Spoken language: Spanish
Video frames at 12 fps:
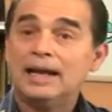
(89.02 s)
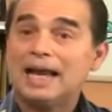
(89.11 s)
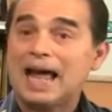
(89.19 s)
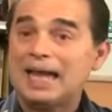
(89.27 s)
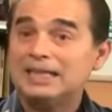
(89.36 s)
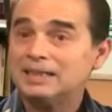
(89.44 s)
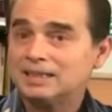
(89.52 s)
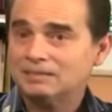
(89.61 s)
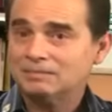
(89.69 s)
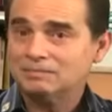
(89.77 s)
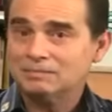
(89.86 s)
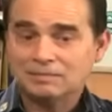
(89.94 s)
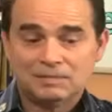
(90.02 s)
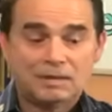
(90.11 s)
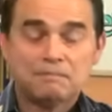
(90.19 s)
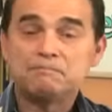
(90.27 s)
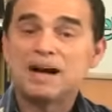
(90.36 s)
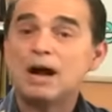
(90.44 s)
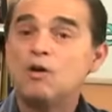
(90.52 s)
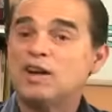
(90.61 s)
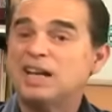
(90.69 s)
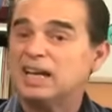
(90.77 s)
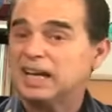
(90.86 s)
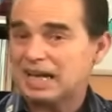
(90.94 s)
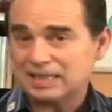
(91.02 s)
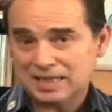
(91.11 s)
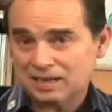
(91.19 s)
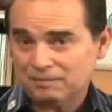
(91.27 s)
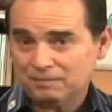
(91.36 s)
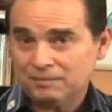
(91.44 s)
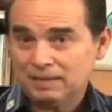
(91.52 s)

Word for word: light, bajos en grasa,